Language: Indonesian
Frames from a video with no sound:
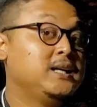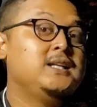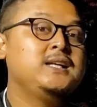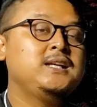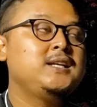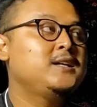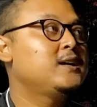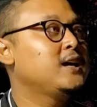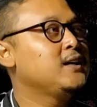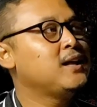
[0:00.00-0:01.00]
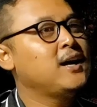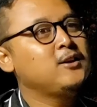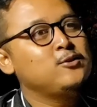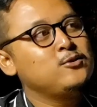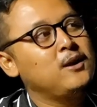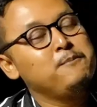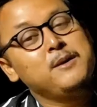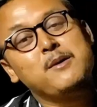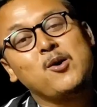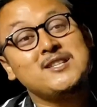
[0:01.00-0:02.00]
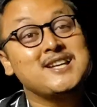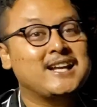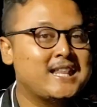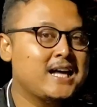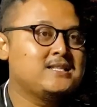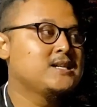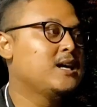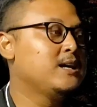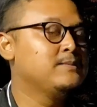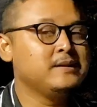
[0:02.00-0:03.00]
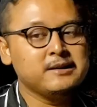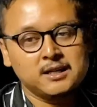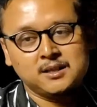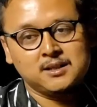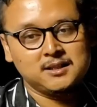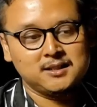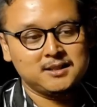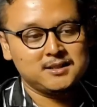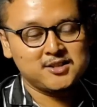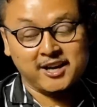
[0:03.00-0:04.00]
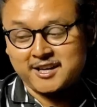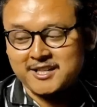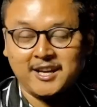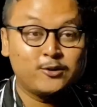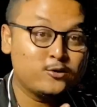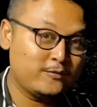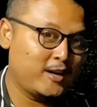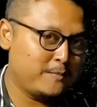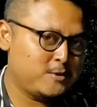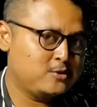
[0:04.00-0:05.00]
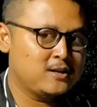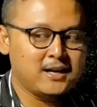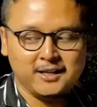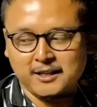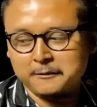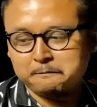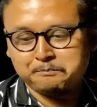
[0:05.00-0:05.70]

ini kita itu lebih mau ke cerita aja, lebih ke sharing-sharing untuk episode kali ini.